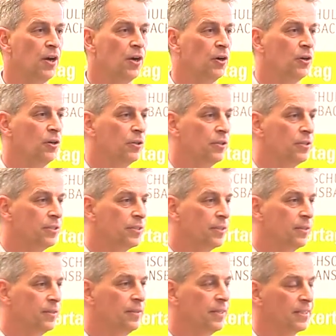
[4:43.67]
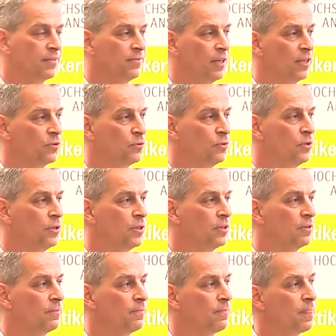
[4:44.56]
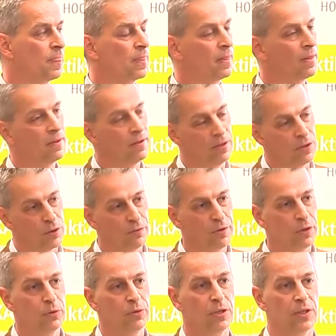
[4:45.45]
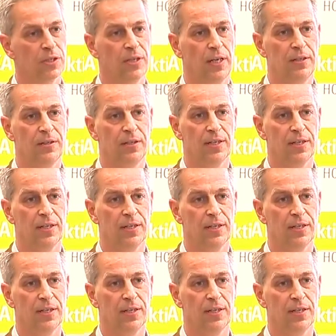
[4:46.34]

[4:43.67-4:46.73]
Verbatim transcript: Und das war natürlich Insofern interessant,